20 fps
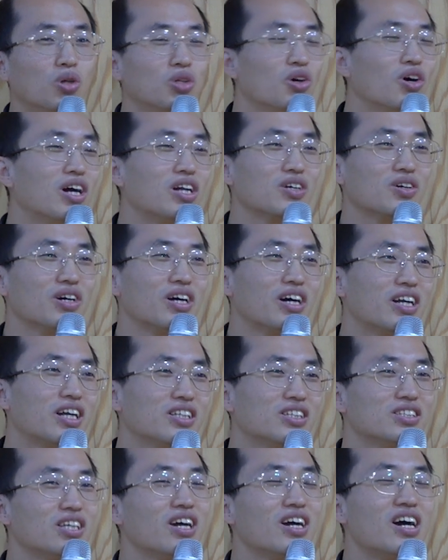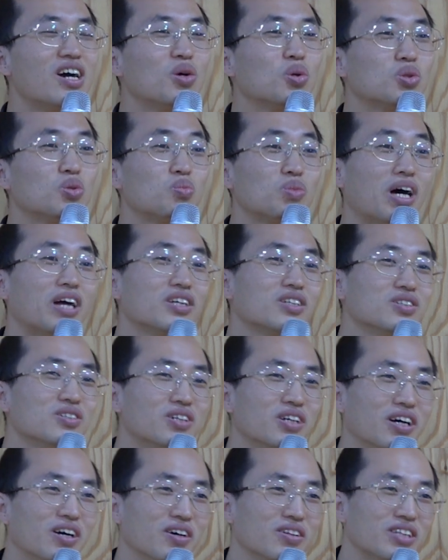번영할 거야라는 생각하고 좀
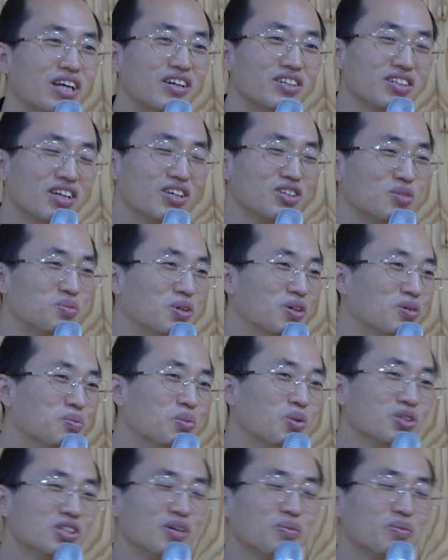다른 거예요. 다른 개념이에요.